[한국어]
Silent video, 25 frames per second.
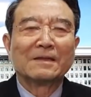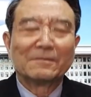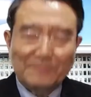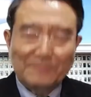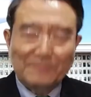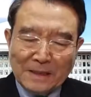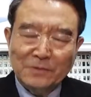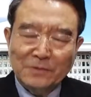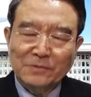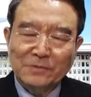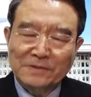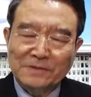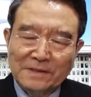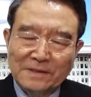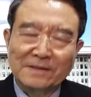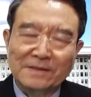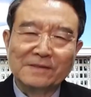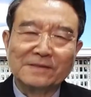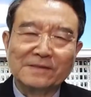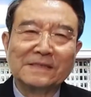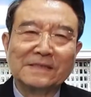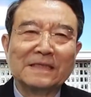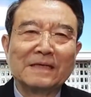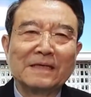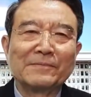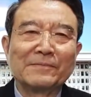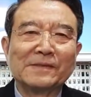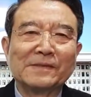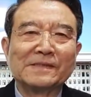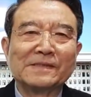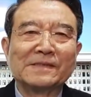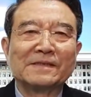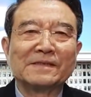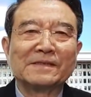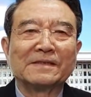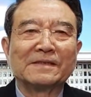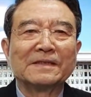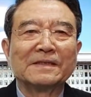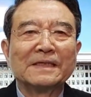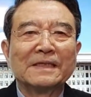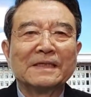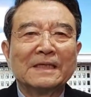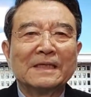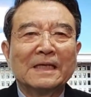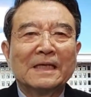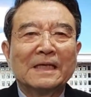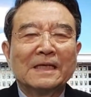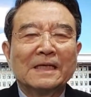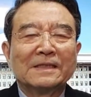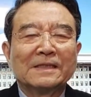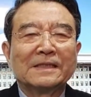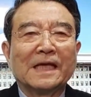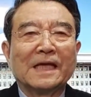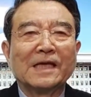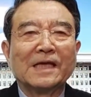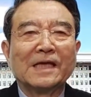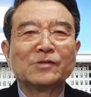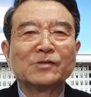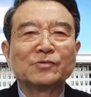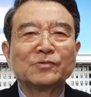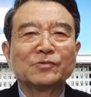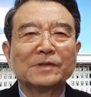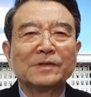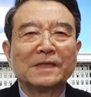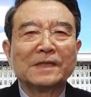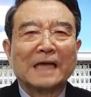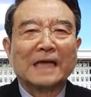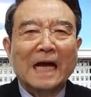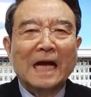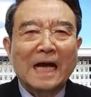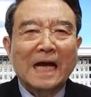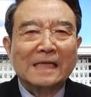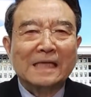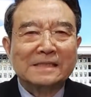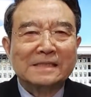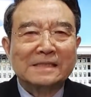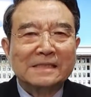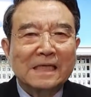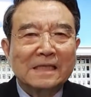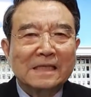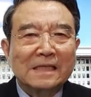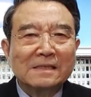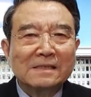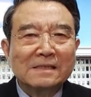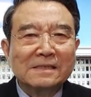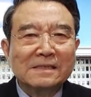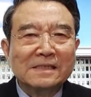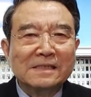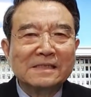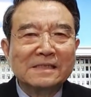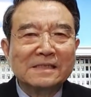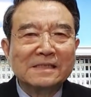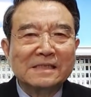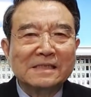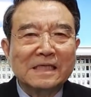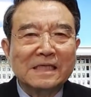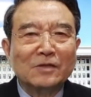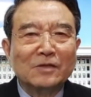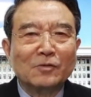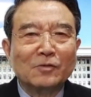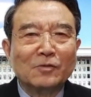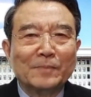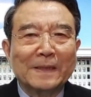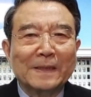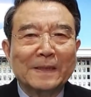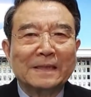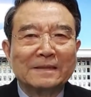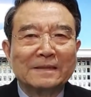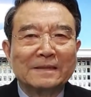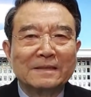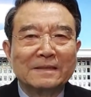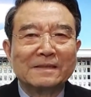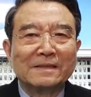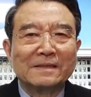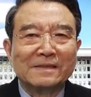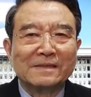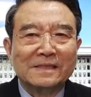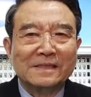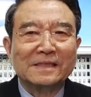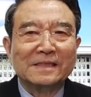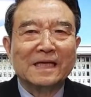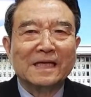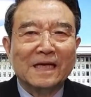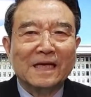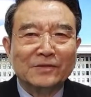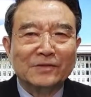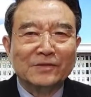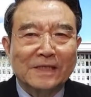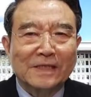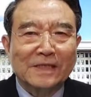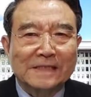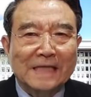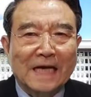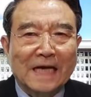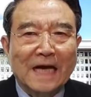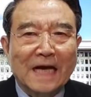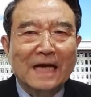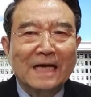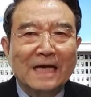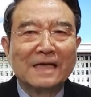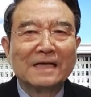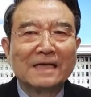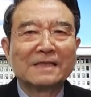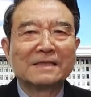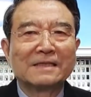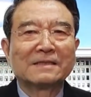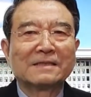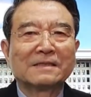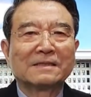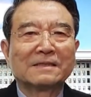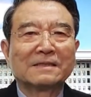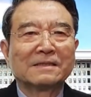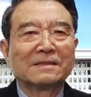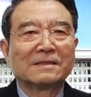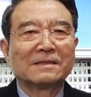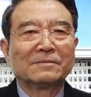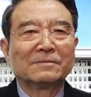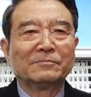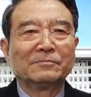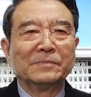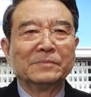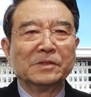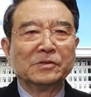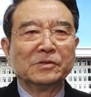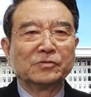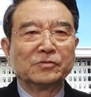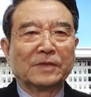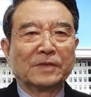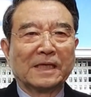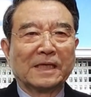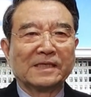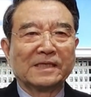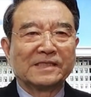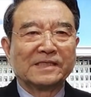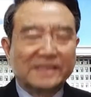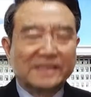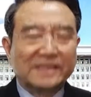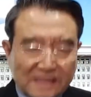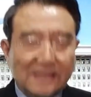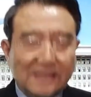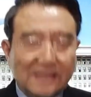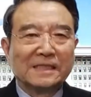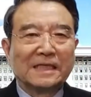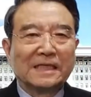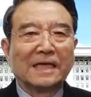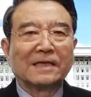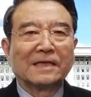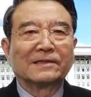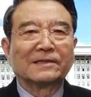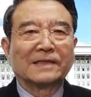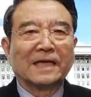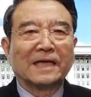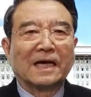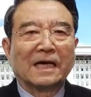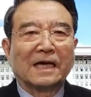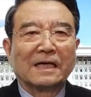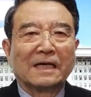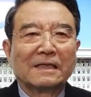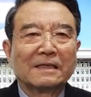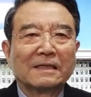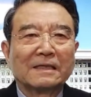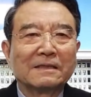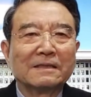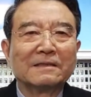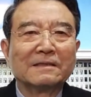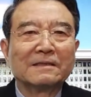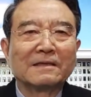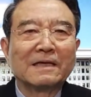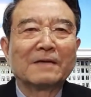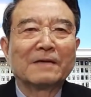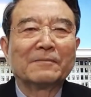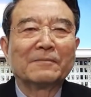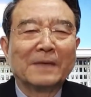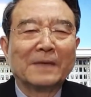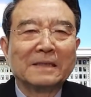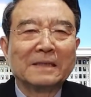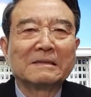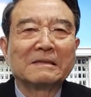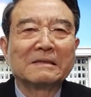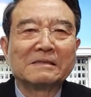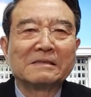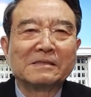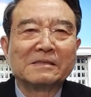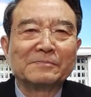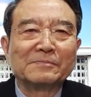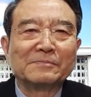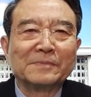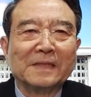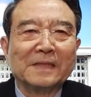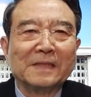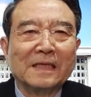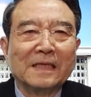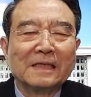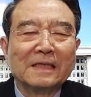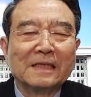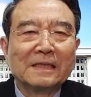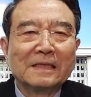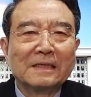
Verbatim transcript: 바로 그런 것이라면서 대중이 가짜를 진짜로 받아들이는 시대가 되자 민주당이 신이 난 거다. 이렇게 말을 했습니다.